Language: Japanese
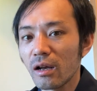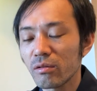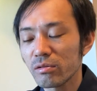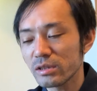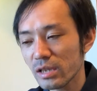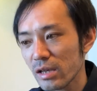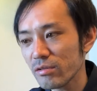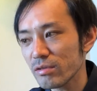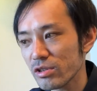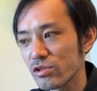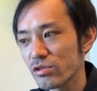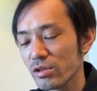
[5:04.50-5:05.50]
こう1000
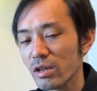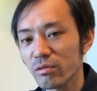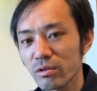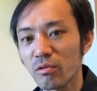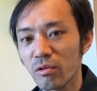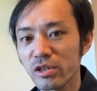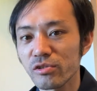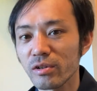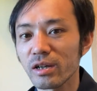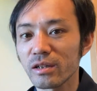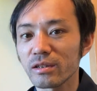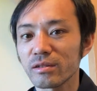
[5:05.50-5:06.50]
話10年後に公開しよう
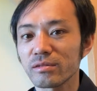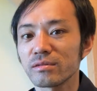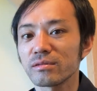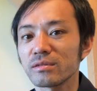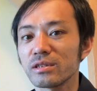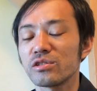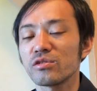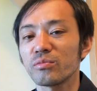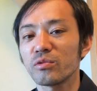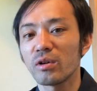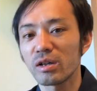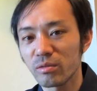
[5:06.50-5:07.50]
かなっていう一応
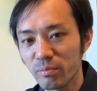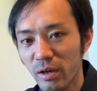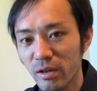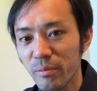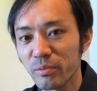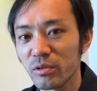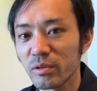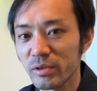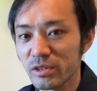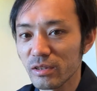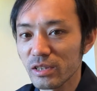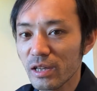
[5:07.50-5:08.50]
もうあのバックアップ取ってま
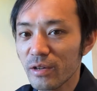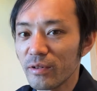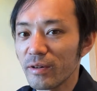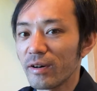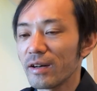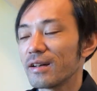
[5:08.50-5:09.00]
すんで1000話は